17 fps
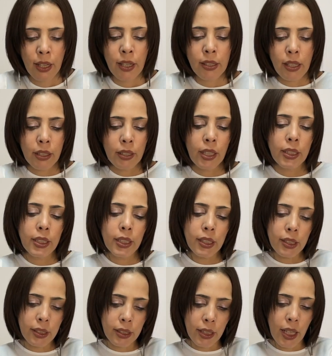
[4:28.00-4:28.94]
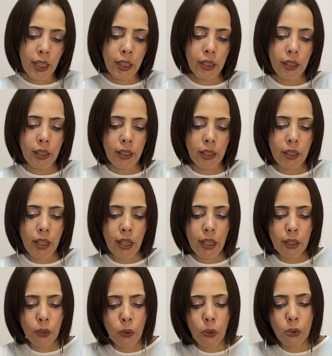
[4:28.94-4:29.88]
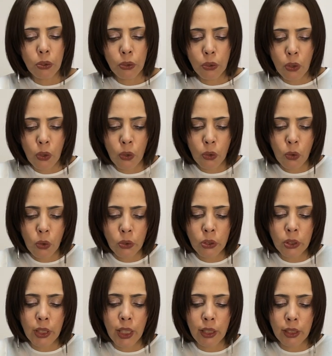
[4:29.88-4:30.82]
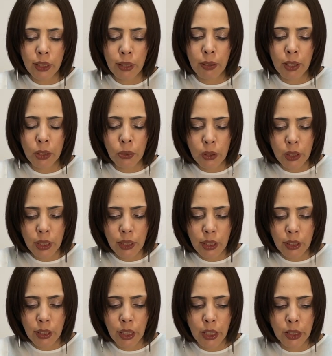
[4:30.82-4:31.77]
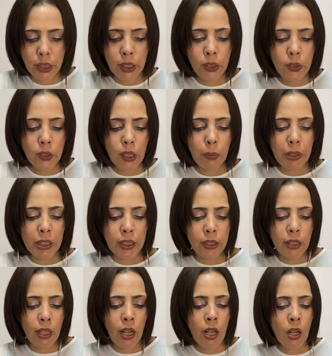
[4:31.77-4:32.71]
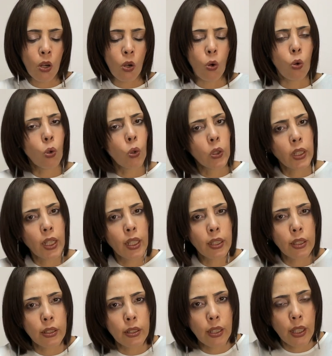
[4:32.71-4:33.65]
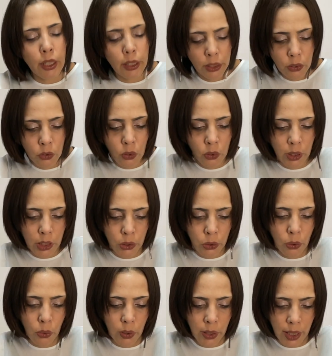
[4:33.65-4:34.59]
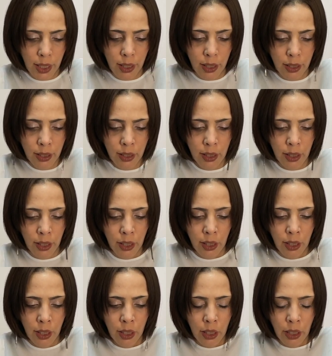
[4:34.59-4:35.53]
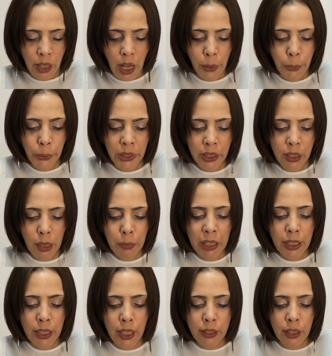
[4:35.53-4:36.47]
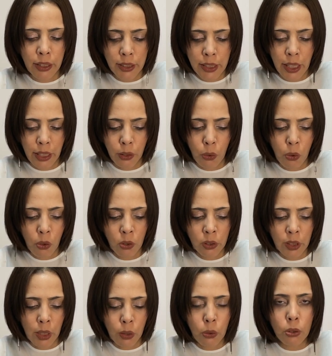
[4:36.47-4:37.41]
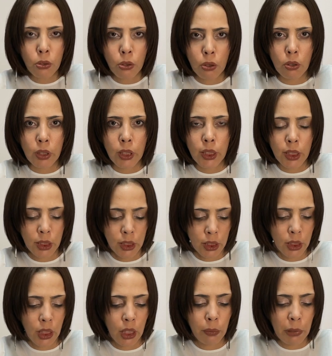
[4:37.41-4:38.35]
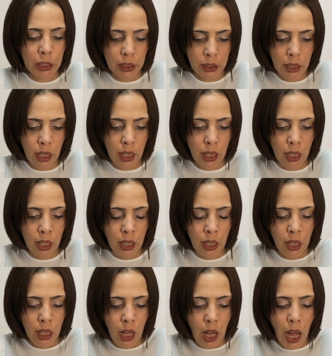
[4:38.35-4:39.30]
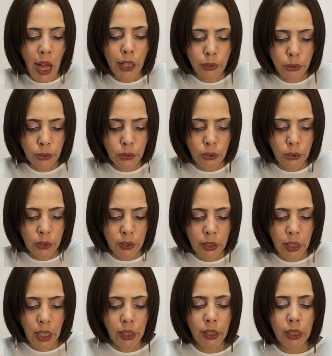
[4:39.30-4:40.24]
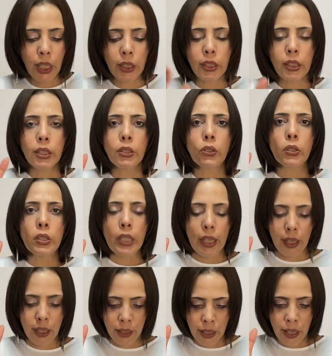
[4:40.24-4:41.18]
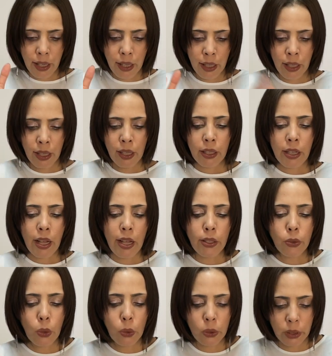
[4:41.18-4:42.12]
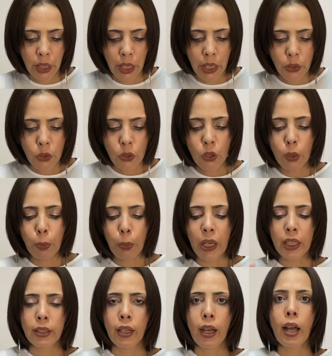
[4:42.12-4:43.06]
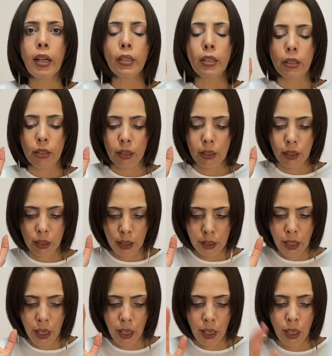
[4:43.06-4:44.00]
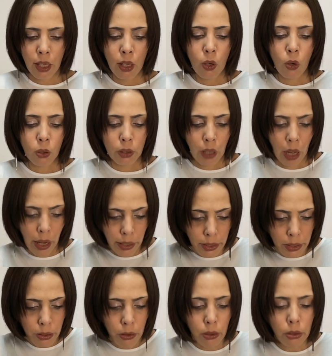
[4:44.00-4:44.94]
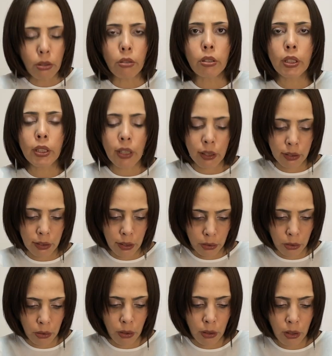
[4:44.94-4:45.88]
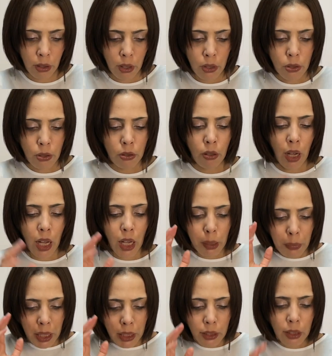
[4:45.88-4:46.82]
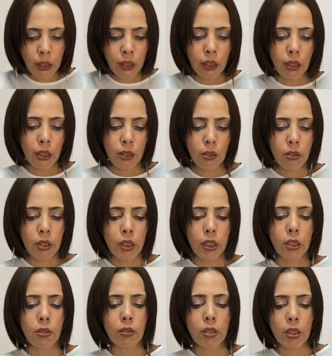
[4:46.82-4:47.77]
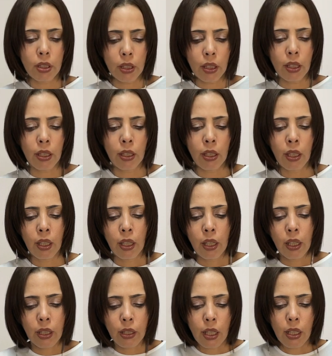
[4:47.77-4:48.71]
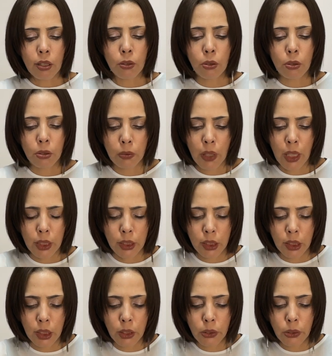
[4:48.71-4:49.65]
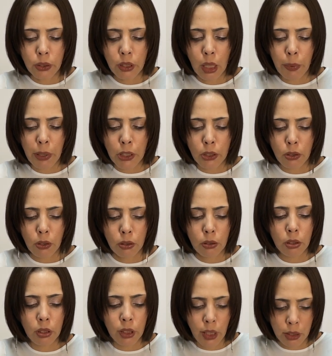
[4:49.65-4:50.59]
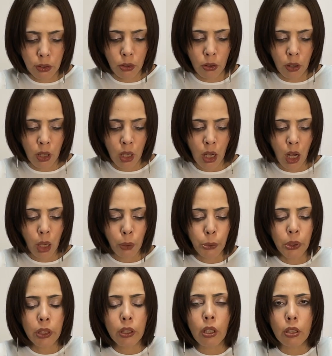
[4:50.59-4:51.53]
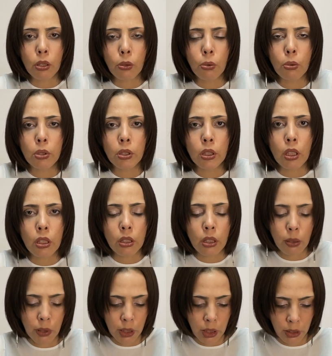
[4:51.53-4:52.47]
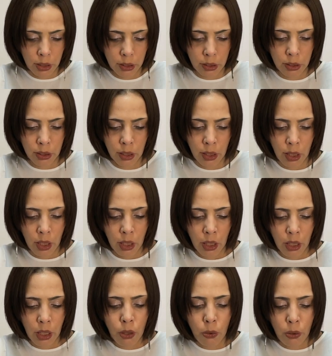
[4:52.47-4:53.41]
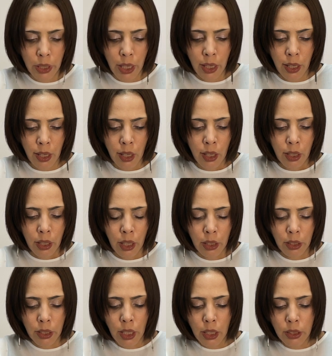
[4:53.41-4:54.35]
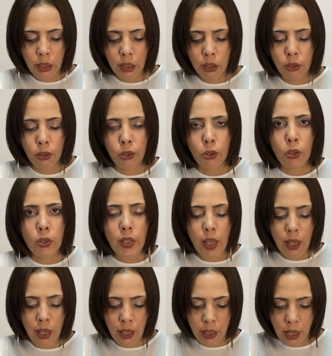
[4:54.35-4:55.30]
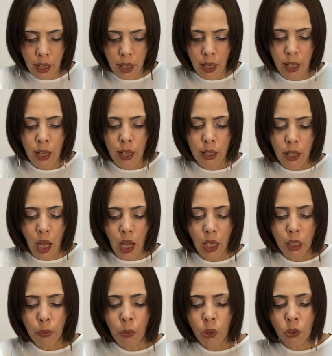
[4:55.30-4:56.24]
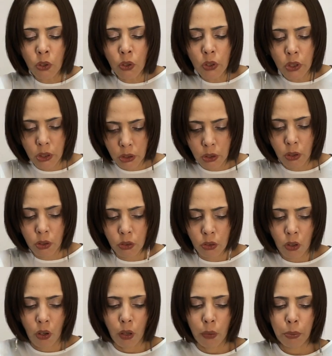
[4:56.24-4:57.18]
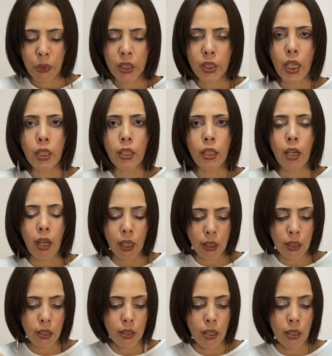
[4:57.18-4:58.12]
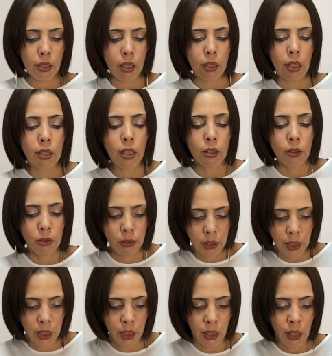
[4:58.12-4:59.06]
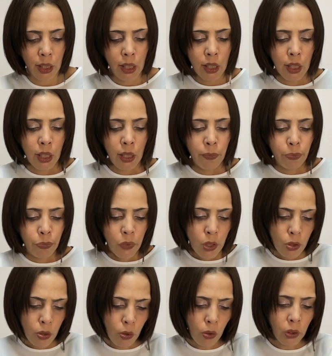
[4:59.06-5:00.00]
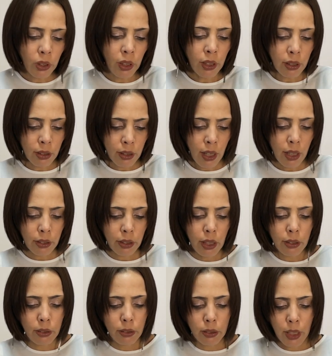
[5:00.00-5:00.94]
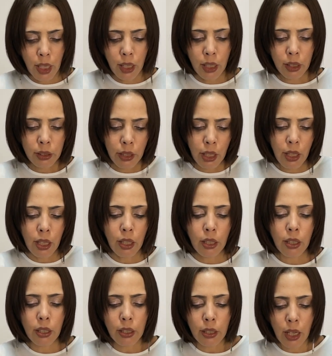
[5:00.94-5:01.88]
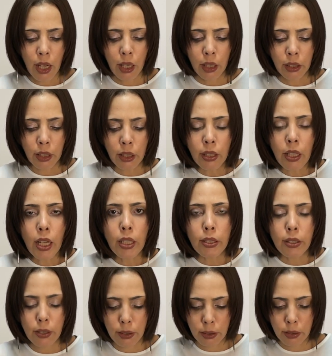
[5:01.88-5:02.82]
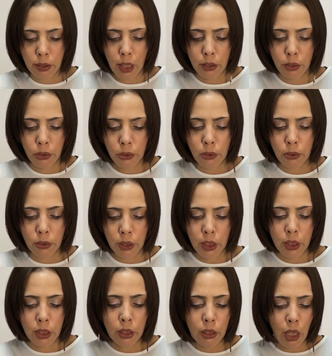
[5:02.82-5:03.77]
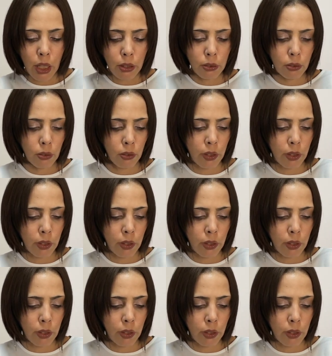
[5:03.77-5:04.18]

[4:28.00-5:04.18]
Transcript: ただ実際、韓国の国内ではどれだけ人種差別が行われているのでしょうかアフリカメディアが以前こんなことを記事にしていました。あるケニア人女性が韓国でスーパーに入っただけで大騒動になったと。そのあまりにひどい仕打ちに、え韓国は人種差別の国だとアフリカで報じられたわけです。えこれ、ケニア人の女性が買い物をしようと店に入っただけなのに、そこにいた客や店員が避難するかのように近くの